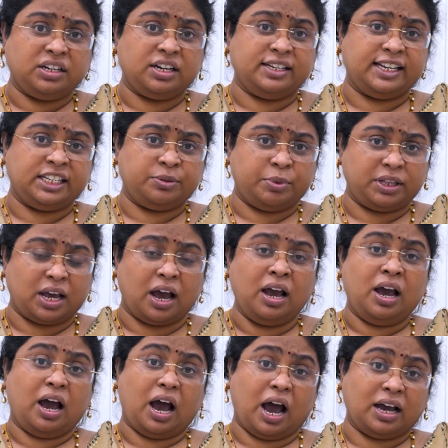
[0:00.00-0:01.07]
ఇంటెలిజెన్స్ మీద
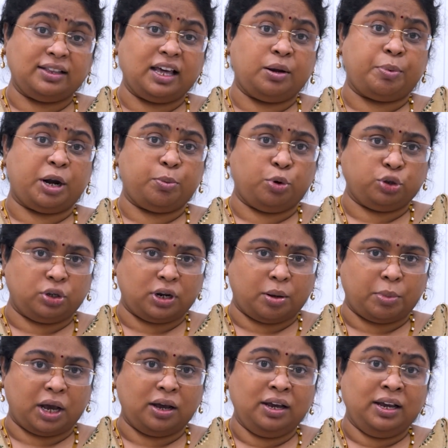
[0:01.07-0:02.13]

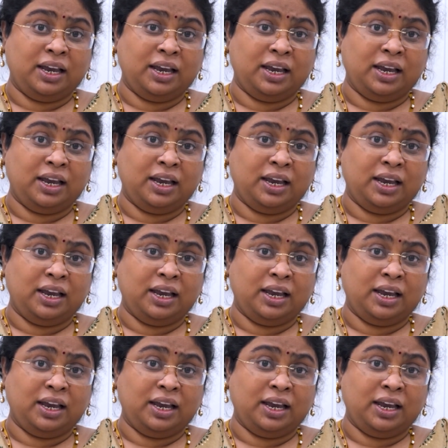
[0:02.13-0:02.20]
ఆధారపడబోతున్నామా